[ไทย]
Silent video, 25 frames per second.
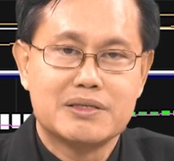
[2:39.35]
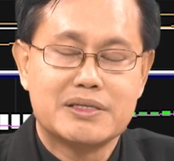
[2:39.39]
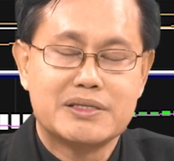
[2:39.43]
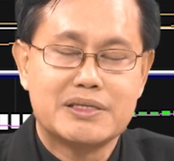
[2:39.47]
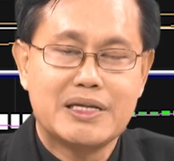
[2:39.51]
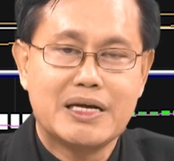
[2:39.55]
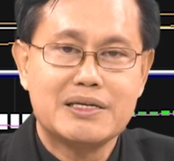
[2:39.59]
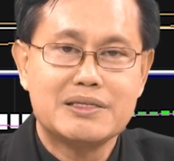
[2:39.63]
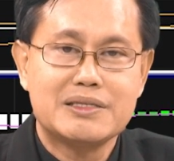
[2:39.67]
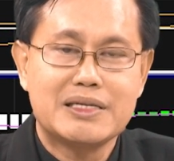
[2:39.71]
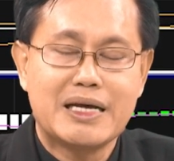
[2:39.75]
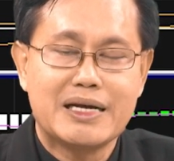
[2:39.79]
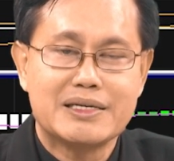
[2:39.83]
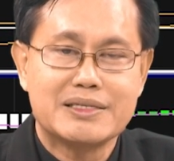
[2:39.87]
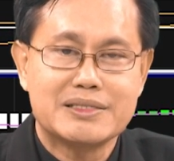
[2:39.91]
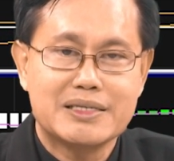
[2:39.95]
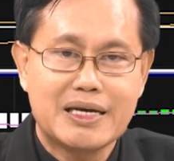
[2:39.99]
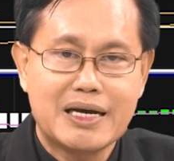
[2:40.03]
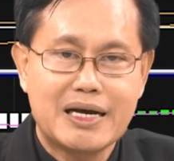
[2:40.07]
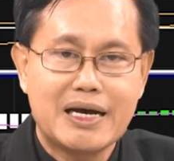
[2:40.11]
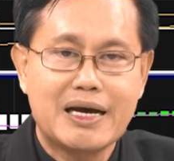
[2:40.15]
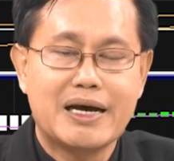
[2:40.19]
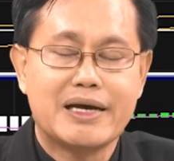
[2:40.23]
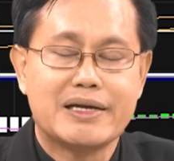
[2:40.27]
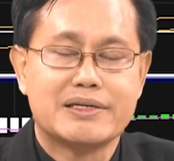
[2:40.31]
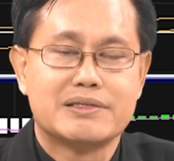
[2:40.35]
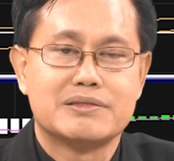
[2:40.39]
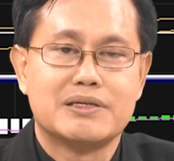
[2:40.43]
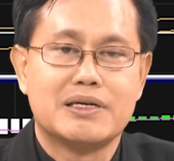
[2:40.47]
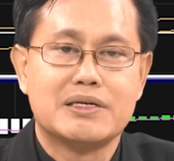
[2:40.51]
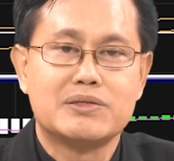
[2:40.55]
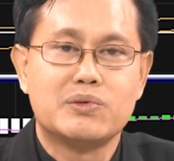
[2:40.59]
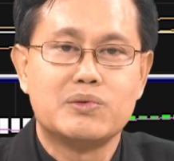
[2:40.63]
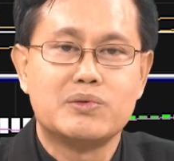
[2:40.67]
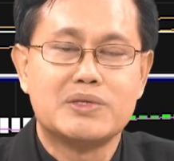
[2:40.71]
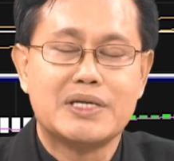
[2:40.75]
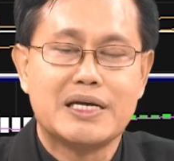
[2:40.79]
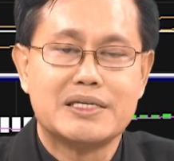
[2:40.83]
ทั้งต่างชาตินัก
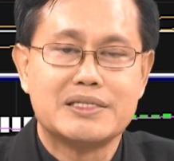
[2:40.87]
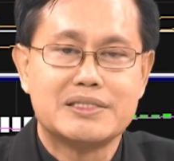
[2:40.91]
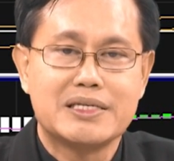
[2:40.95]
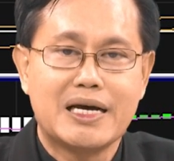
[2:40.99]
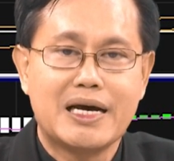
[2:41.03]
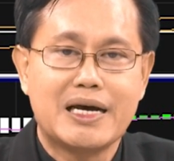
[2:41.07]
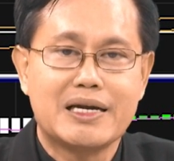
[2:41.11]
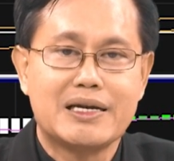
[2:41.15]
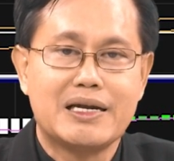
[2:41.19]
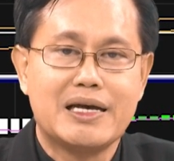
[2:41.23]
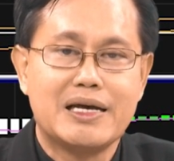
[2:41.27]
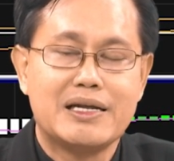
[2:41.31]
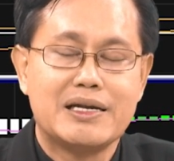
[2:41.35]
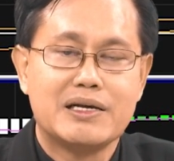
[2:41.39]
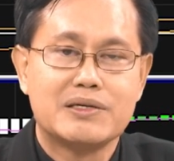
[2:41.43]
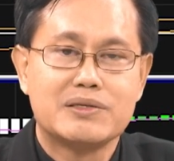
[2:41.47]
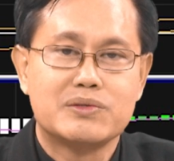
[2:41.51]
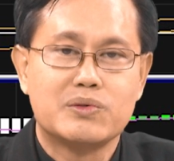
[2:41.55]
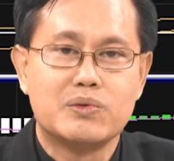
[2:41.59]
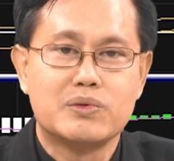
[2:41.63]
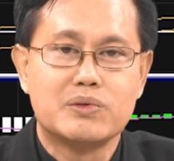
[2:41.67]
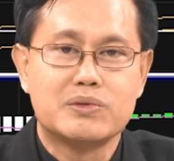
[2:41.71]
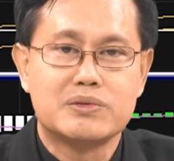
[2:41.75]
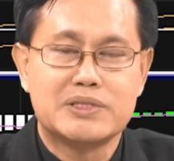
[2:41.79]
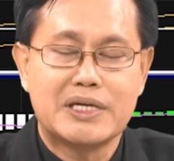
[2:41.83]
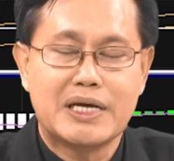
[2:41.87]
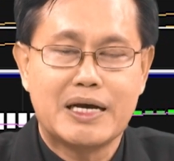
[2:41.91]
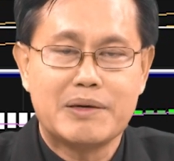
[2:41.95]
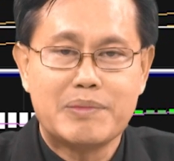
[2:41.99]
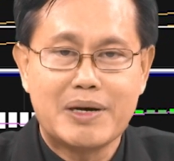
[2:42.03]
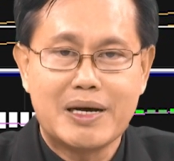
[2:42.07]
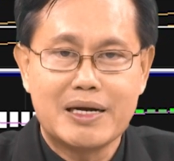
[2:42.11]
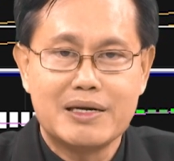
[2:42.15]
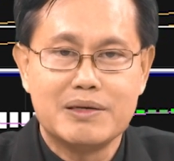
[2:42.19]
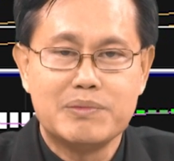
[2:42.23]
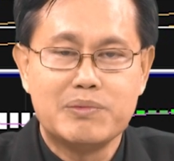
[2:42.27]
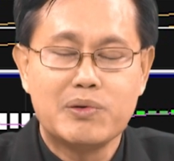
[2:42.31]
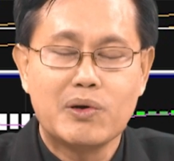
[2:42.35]
ทุนต่างชาติและนักทุนสถาบั
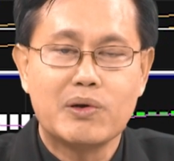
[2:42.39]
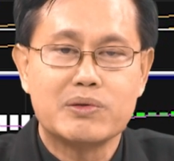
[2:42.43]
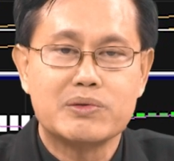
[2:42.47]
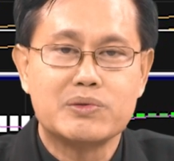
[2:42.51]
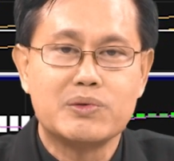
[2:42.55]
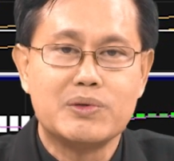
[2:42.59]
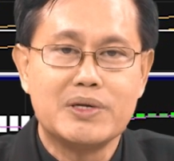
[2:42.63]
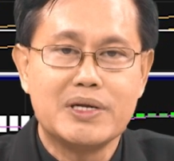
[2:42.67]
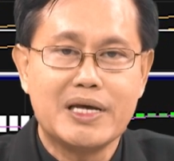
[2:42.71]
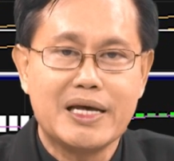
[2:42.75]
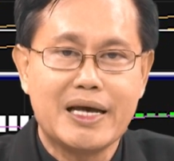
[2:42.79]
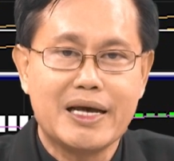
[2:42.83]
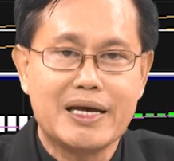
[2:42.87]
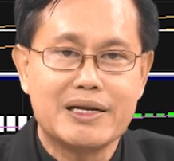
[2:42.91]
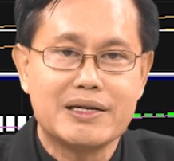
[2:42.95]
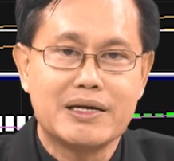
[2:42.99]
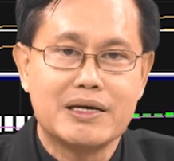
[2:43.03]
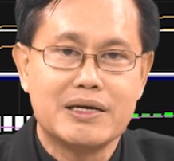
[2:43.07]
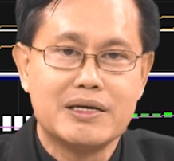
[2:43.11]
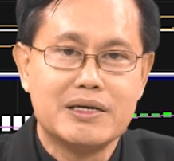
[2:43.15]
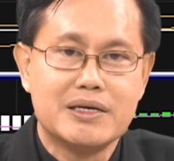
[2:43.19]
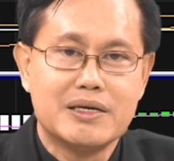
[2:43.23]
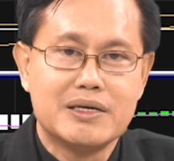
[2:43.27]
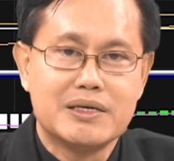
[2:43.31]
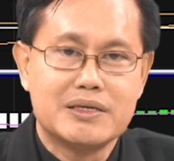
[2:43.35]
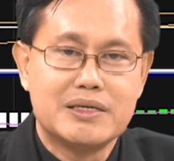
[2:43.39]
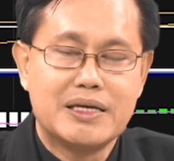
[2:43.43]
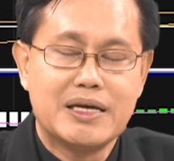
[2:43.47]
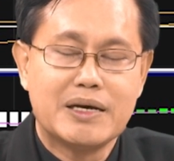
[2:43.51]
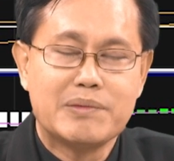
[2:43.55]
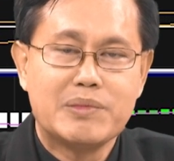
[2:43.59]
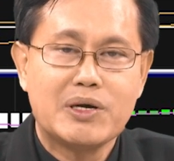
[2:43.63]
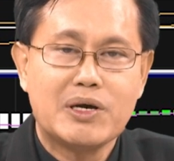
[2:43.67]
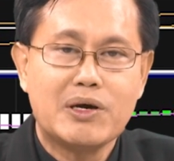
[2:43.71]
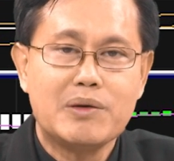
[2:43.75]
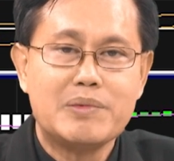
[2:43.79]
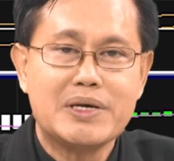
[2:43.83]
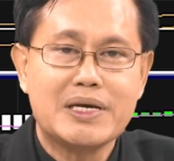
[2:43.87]
นหรือพวกของทุนเองเนี่ยยัง
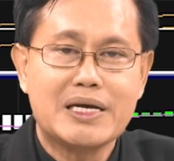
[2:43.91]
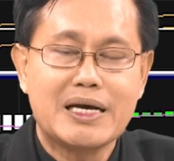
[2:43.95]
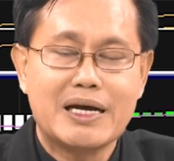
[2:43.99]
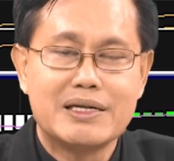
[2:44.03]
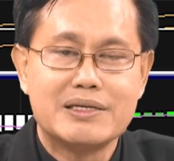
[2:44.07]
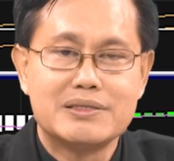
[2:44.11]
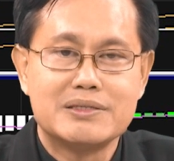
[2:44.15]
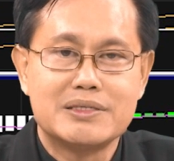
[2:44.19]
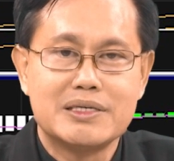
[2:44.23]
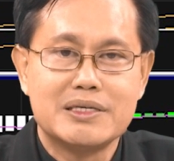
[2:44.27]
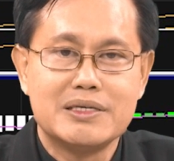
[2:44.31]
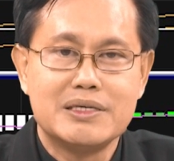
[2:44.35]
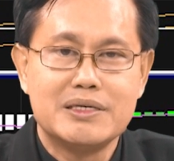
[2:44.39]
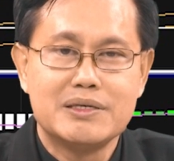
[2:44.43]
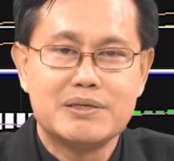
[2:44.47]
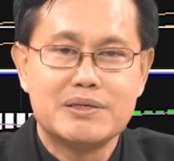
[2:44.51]
ไม่ค่อยมีการซื้อ